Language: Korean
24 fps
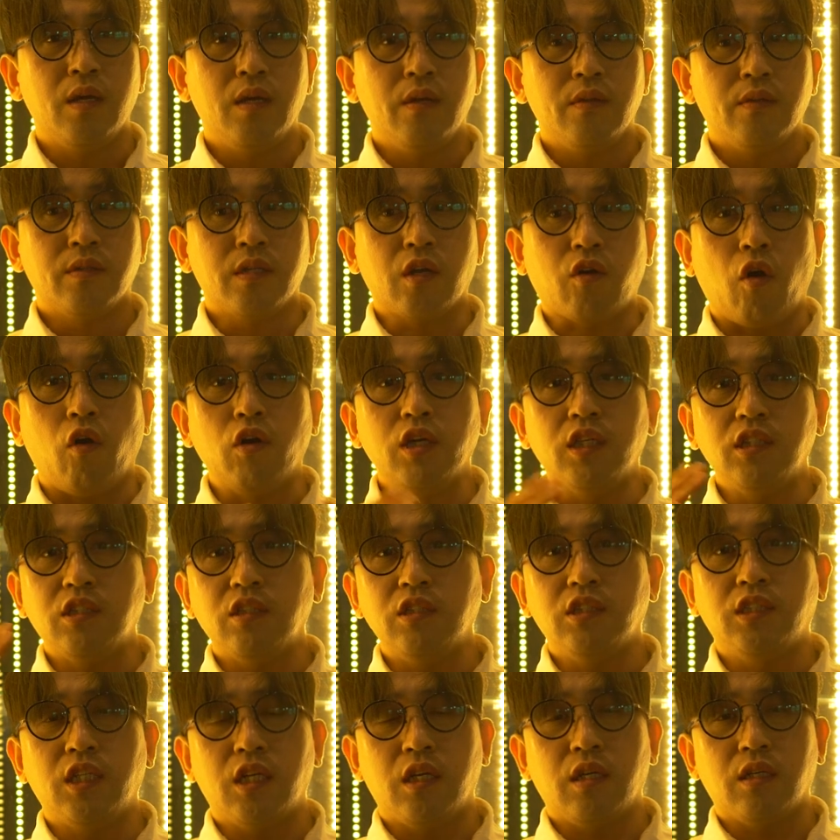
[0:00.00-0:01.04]
근데 거기서
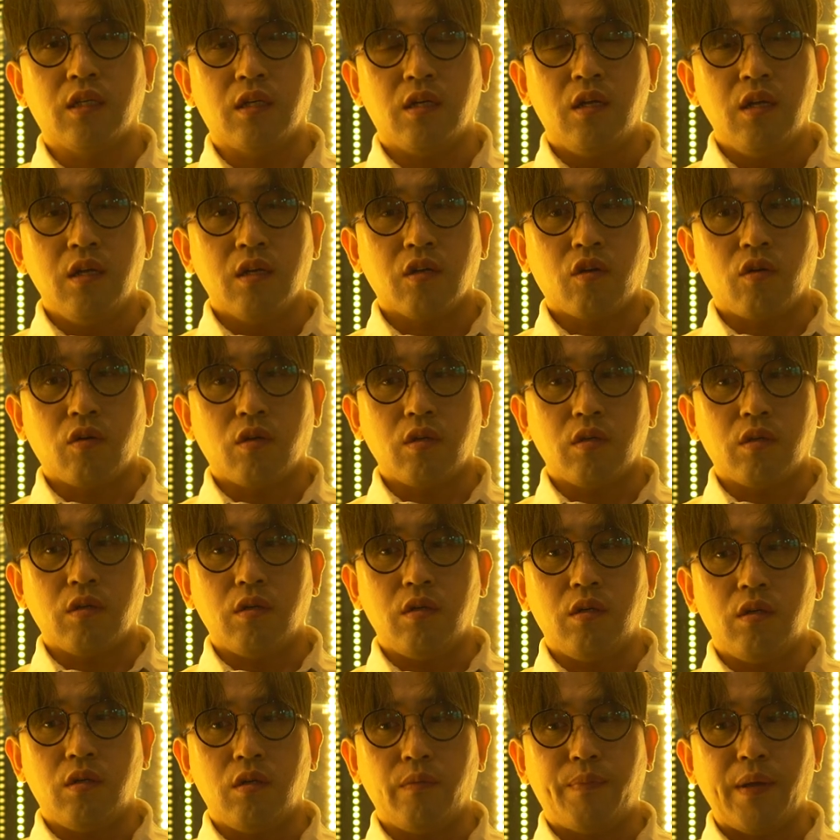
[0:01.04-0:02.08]
이제
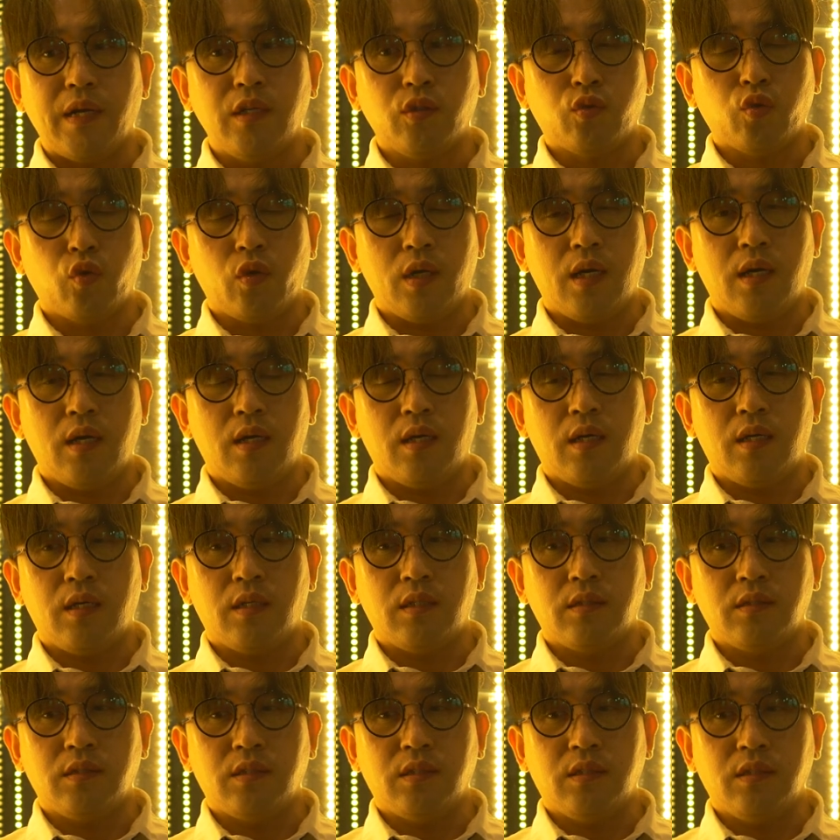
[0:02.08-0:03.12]
어,
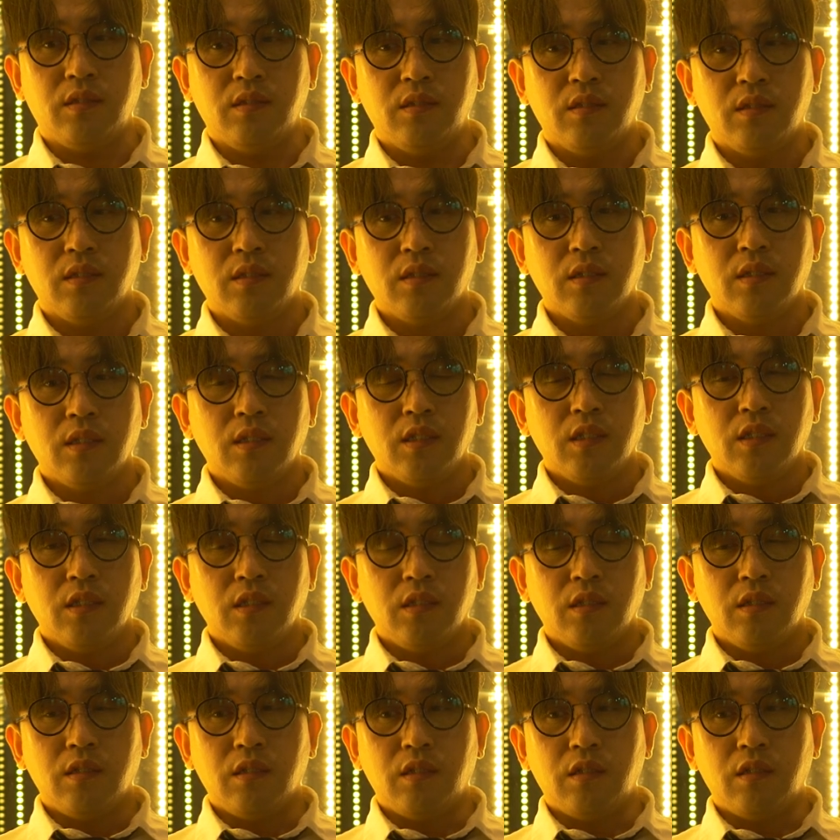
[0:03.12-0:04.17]
벨레토라는
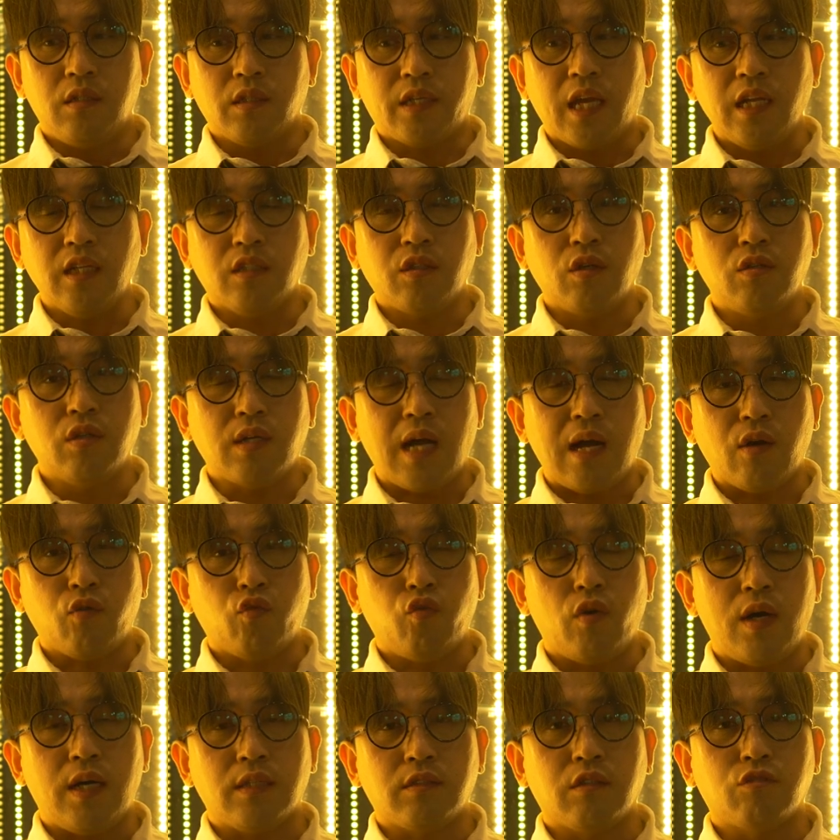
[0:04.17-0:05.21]
어, 캐릭터를
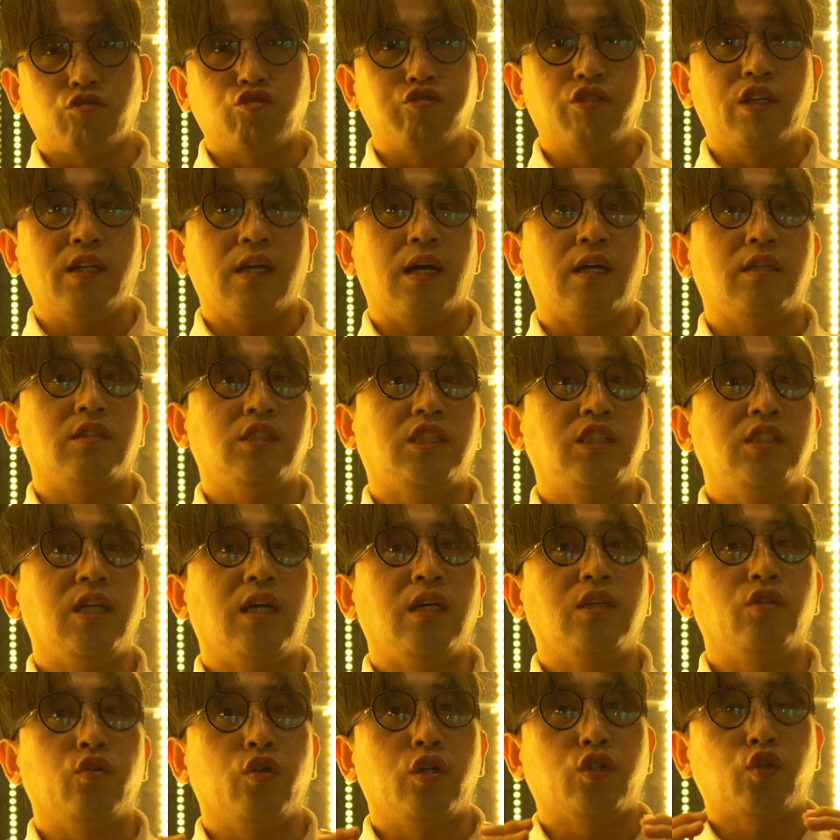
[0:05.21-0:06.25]
갖고 와서 두기라는
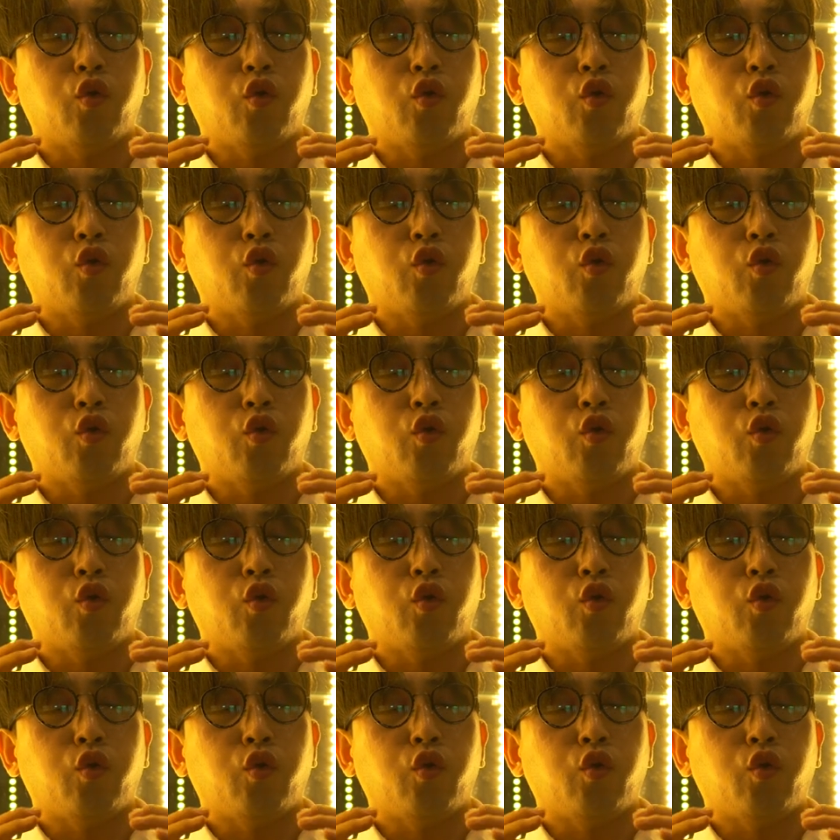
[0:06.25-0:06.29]
시나리오의